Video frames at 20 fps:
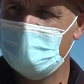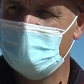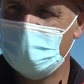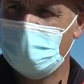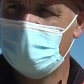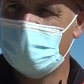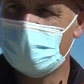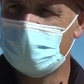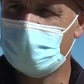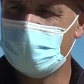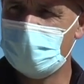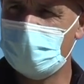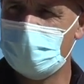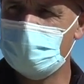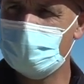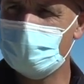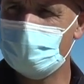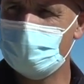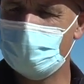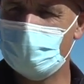y
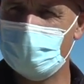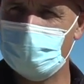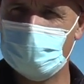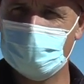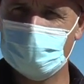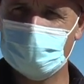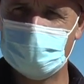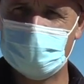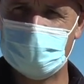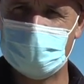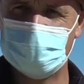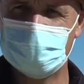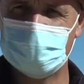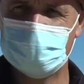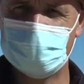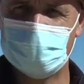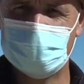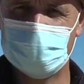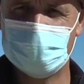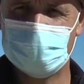decidimos pues montar
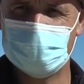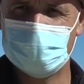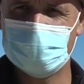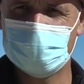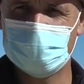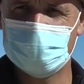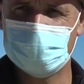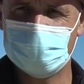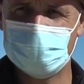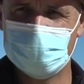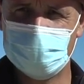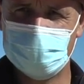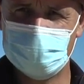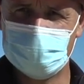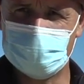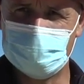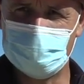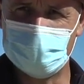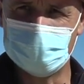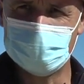esta,
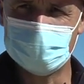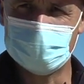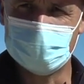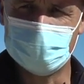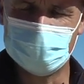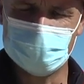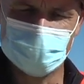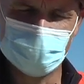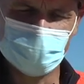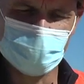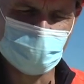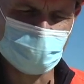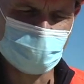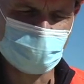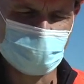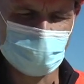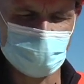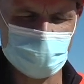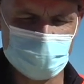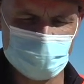esta planta
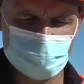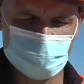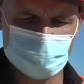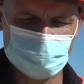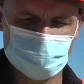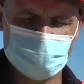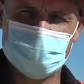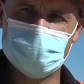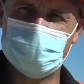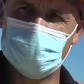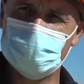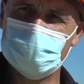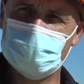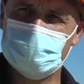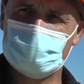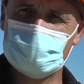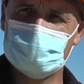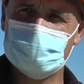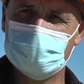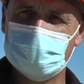hace ya unos tres años
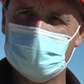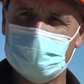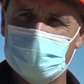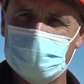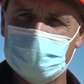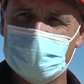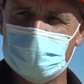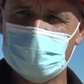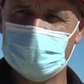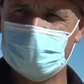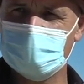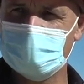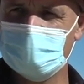aproximadamente